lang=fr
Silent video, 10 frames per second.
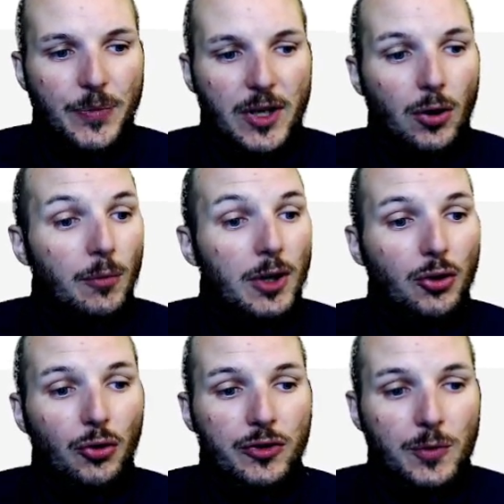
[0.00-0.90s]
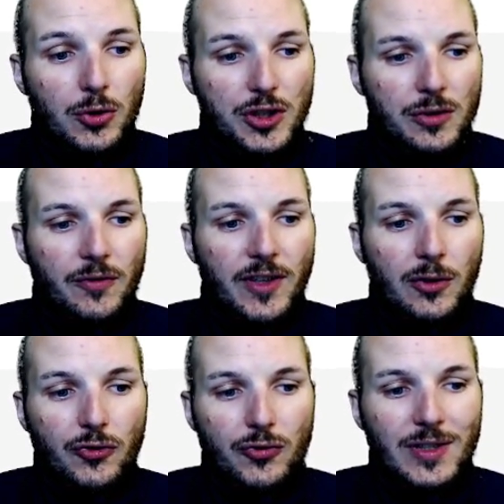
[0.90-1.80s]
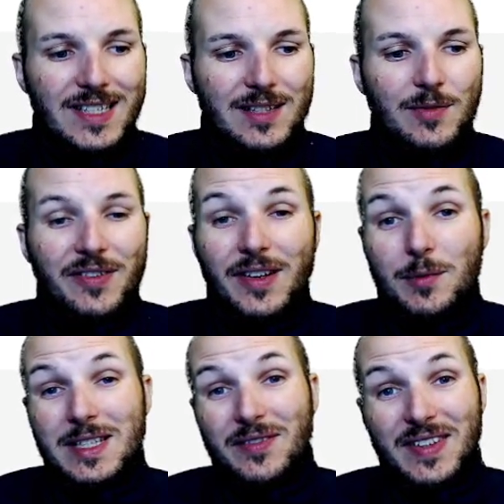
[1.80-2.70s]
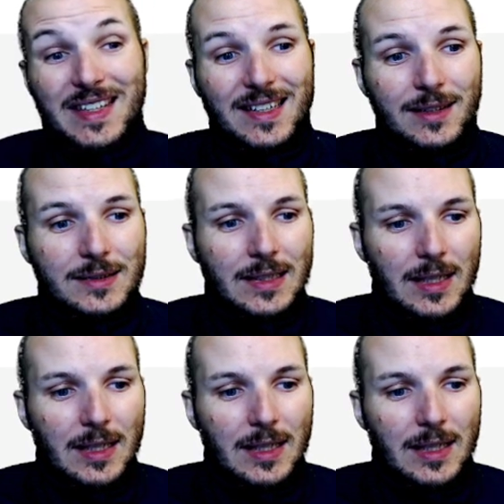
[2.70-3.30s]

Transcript: Alors malheureusement, j'ai Unas qui m'a fait un magnifique 1,